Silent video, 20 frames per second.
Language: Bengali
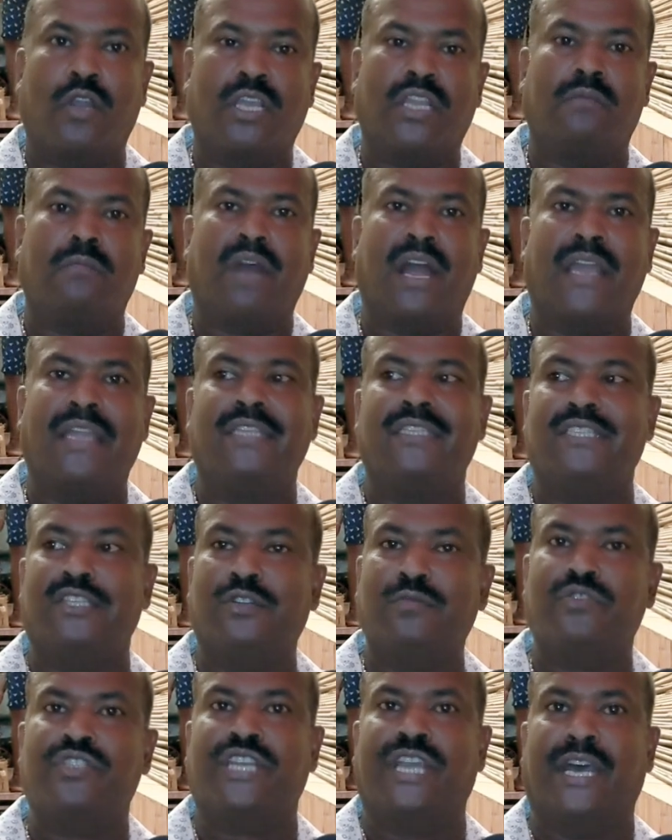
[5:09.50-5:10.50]
ঘরের মায়ের
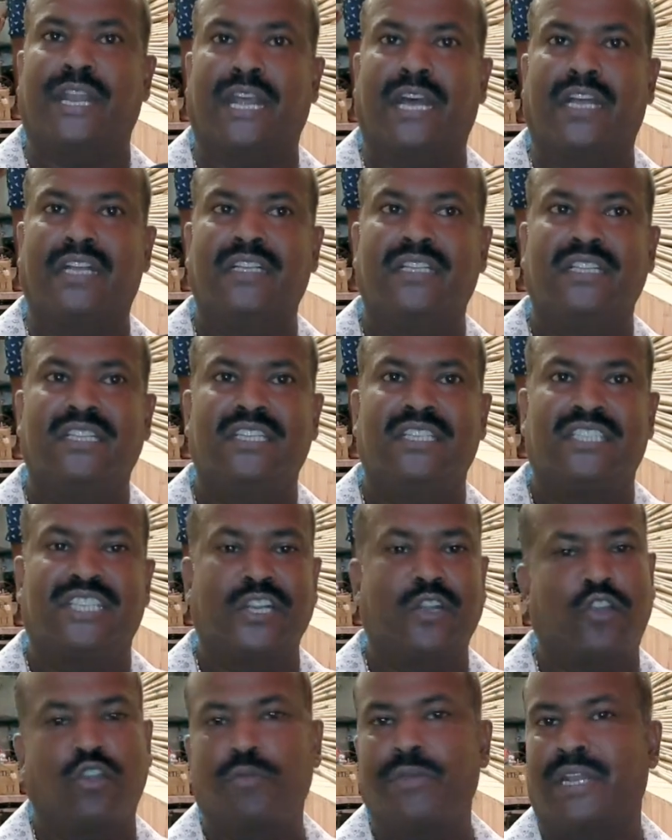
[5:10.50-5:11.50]
যেরম চেহারা
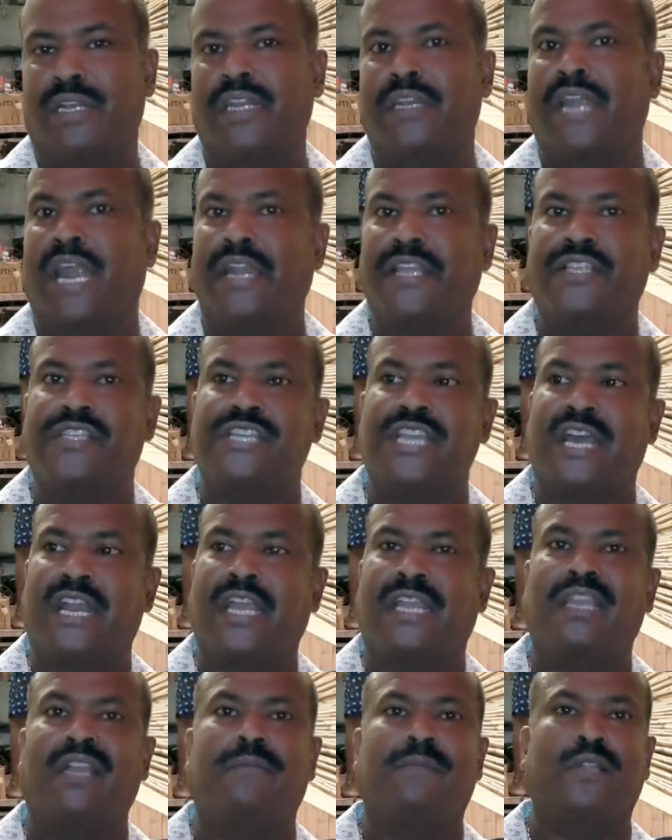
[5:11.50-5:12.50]
সেরকমই একটা নারীর
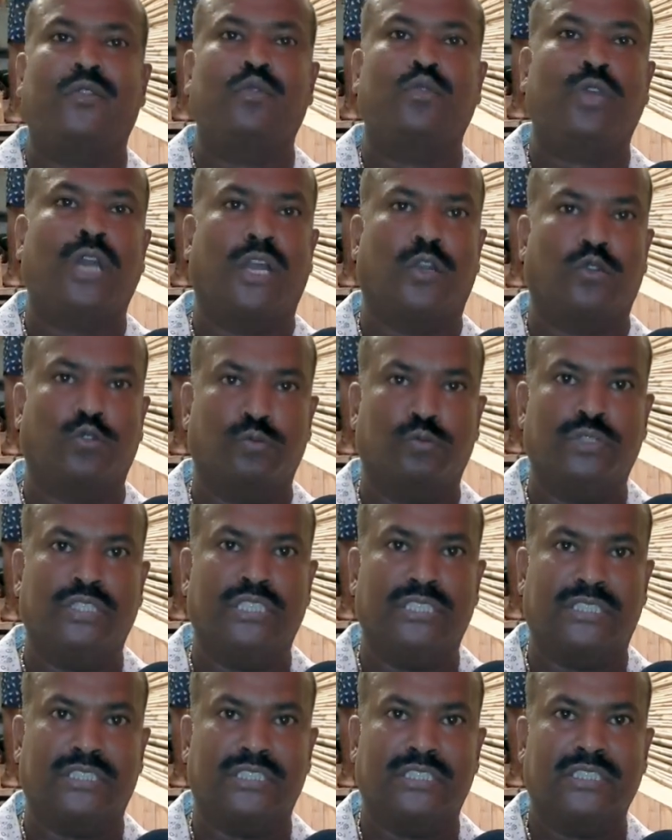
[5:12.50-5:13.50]
চেহারাকে আমরা দুর্গার রূপ
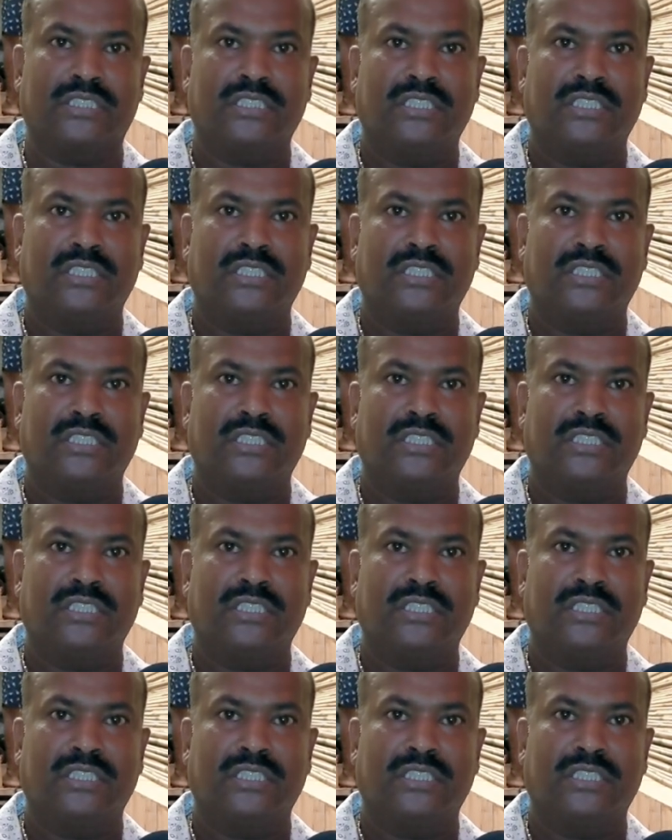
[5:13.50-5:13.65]
দিয়েছি